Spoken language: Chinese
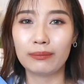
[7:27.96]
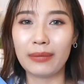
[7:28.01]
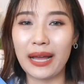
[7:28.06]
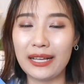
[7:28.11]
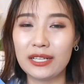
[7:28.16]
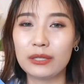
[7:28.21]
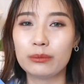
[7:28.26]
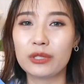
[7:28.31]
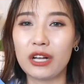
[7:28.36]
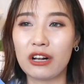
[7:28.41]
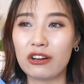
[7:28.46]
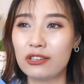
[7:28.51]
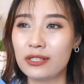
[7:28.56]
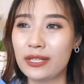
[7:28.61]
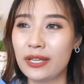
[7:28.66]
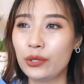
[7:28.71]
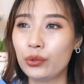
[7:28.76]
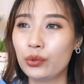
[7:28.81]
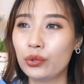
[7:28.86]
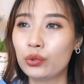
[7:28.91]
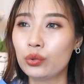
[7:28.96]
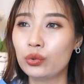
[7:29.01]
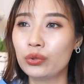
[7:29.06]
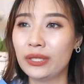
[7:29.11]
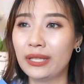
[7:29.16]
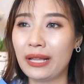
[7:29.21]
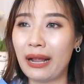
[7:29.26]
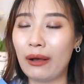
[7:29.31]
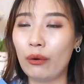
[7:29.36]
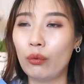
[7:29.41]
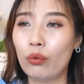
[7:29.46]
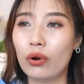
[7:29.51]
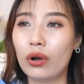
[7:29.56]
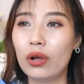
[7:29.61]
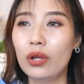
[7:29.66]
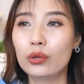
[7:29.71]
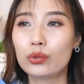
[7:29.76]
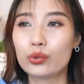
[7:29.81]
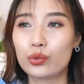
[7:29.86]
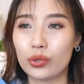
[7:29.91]
买这么长时间优衣库以来，我
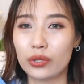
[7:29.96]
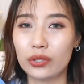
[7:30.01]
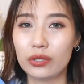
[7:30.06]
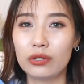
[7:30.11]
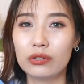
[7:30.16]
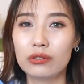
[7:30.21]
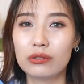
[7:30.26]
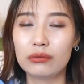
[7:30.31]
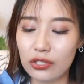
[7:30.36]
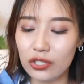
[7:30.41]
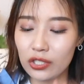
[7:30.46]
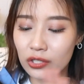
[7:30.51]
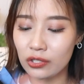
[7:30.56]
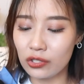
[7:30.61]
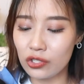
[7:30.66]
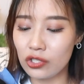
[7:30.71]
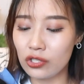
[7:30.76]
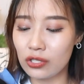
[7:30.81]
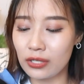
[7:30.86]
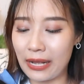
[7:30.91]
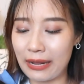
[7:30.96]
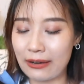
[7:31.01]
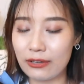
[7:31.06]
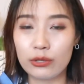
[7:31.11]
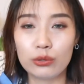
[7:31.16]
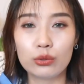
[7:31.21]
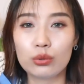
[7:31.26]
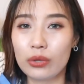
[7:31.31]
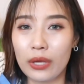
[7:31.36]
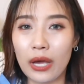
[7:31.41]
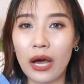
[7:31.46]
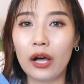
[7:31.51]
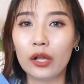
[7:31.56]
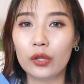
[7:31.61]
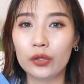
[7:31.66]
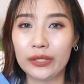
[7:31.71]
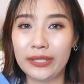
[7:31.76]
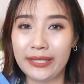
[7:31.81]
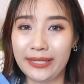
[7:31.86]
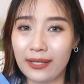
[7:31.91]
觉得这个质感是最
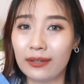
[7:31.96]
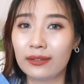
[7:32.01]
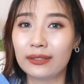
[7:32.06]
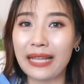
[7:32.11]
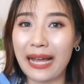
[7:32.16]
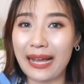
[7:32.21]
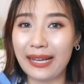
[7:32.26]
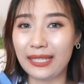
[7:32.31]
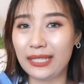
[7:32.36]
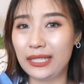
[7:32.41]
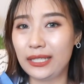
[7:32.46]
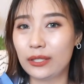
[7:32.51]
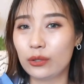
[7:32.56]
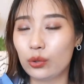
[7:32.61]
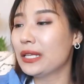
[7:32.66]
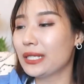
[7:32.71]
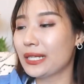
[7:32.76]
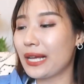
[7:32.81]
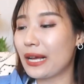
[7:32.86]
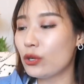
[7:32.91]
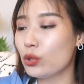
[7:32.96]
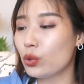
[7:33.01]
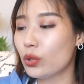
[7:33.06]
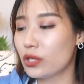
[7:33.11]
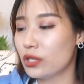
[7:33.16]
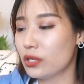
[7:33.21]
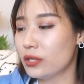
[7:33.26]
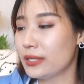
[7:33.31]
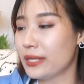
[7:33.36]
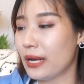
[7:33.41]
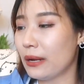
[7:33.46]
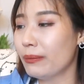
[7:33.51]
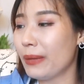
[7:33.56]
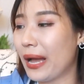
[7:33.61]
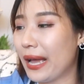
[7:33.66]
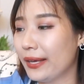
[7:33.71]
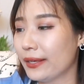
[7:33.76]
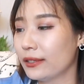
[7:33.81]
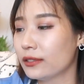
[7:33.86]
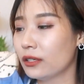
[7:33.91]
好的一件大衣。大家如果是想
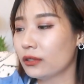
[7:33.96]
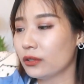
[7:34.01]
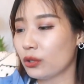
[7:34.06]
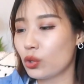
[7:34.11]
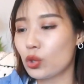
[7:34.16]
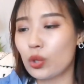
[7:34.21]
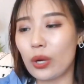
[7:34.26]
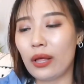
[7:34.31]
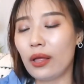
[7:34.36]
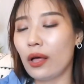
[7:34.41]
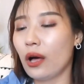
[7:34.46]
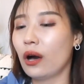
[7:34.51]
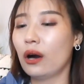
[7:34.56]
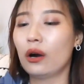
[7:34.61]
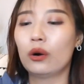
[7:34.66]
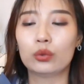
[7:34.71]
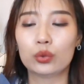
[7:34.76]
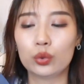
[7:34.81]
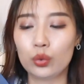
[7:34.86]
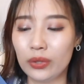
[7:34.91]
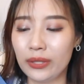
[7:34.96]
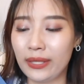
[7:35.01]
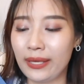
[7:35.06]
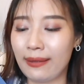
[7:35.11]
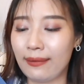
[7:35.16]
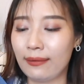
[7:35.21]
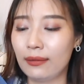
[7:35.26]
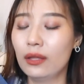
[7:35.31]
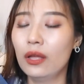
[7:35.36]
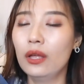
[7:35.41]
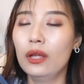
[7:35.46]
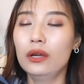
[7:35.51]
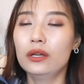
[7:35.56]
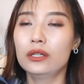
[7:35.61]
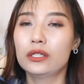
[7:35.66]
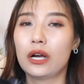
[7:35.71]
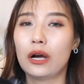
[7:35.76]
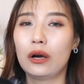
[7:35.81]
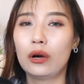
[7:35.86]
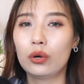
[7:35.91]
买一个能穿好多年，
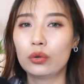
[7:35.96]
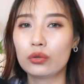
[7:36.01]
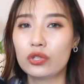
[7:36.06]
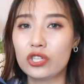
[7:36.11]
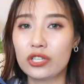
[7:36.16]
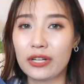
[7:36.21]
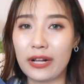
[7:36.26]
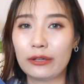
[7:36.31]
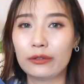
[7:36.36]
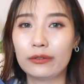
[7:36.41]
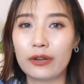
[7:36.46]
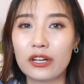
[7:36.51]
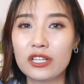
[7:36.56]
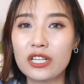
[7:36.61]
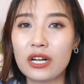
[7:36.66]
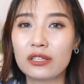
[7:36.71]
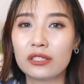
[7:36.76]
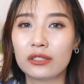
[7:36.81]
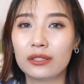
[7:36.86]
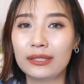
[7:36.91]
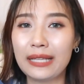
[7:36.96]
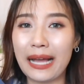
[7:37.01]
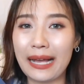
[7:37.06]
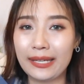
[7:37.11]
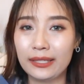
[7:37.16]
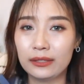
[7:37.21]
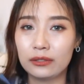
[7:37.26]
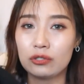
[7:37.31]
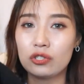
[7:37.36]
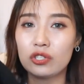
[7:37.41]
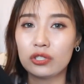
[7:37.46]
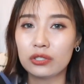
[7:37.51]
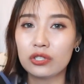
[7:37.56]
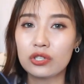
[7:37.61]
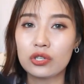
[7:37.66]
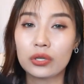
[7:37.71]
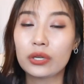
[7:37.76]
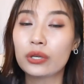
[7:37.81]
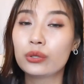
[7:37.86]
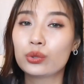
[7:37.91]
然后质感非常上乘的大衣呢，真的
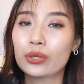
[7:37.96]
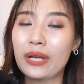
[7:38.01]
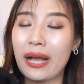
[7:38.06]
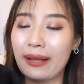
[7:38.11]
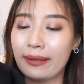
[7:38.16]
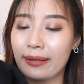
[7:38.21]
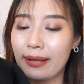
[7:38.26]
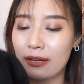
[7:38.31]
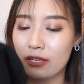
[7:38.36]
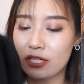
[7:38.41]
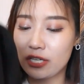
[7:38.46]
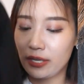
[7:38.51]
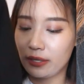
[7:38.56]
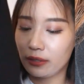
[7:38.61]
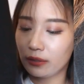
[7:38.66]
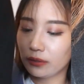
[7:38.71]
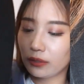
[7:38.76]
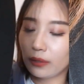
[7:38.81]
是可以去看一看这个。